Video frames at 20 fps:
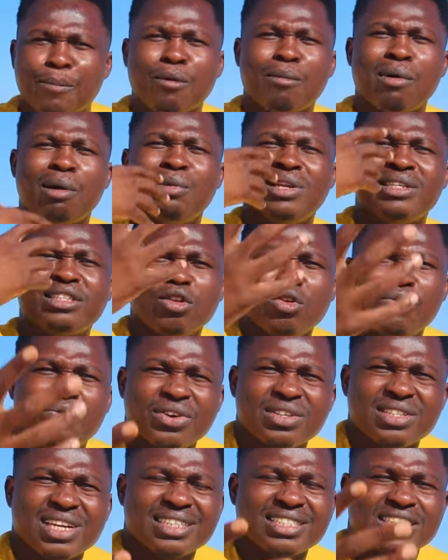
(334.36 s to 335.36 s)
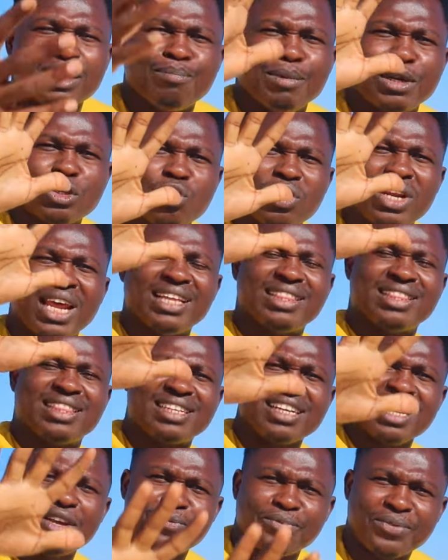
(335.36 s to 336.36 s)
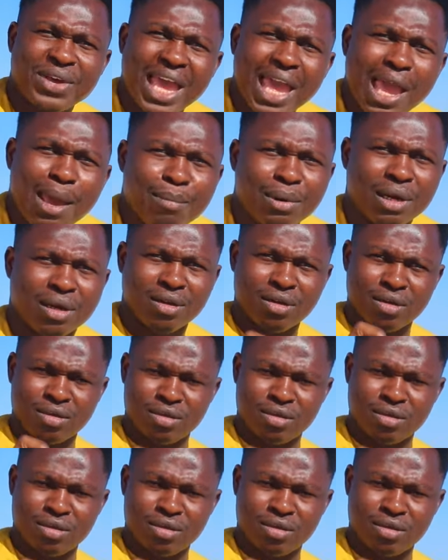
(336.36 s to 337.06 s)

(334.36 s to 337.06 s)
probabilité de vendre à cette personne est très faible.